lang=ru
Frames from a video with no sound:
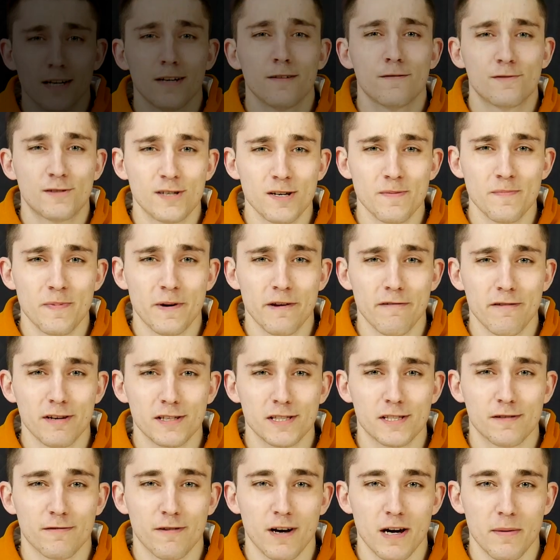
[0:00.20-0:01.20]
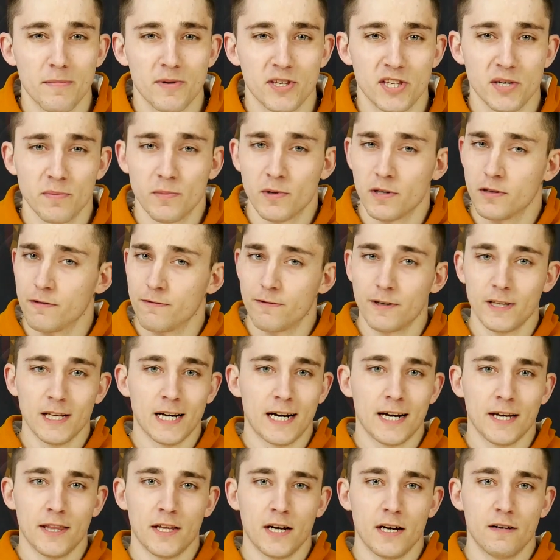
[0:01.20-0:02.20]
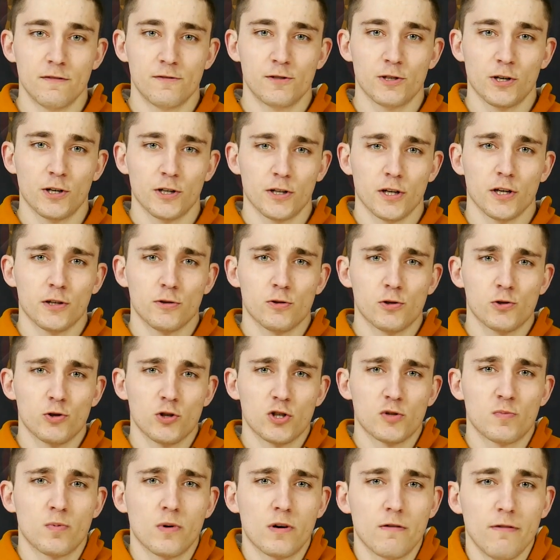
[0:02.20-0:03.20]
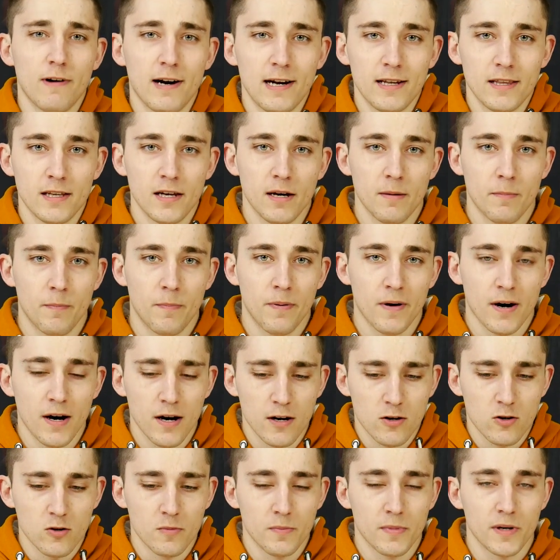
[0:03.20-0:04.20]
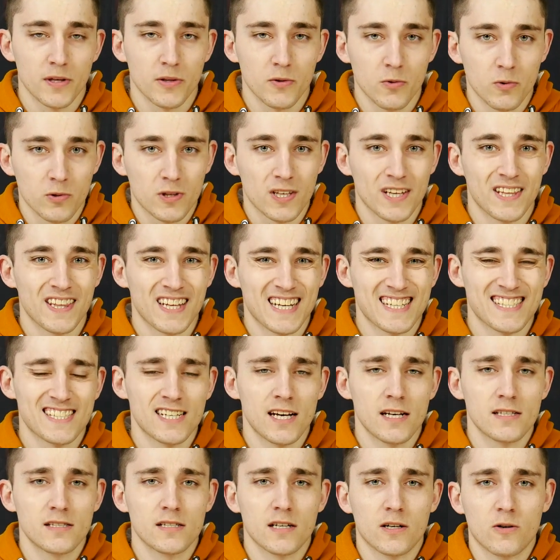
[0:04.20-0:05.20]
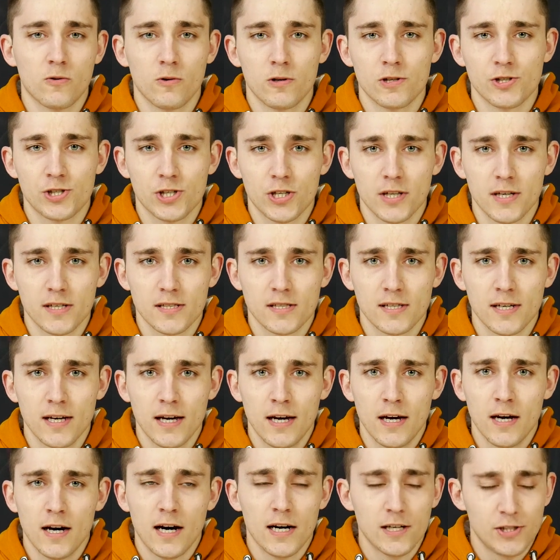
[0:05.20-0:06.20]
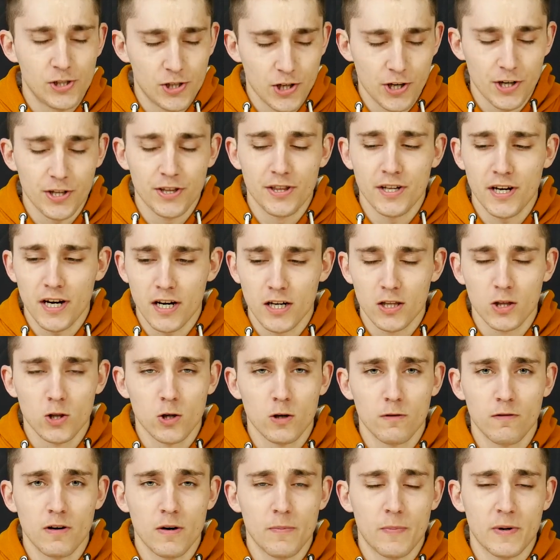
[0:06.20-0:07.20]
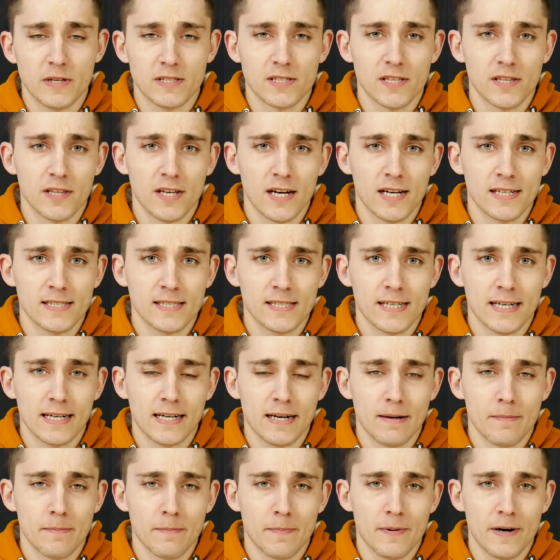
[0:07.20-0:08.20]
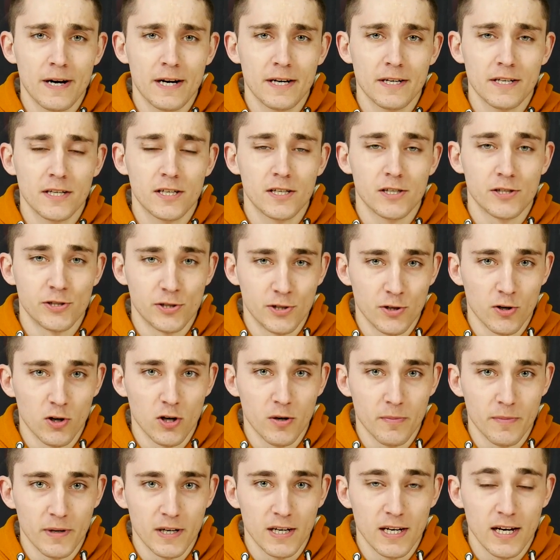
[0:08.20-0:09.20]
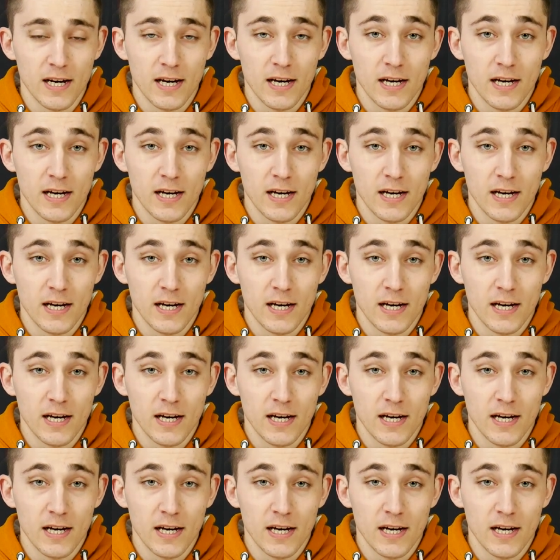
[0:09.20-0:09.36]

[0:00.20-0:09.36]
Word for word: Всем привет, с вами Димон, вы на канале Все Китай. Ну что ж, буквально пару минут назад закончилась очередная новая презентация компании Xiaomi.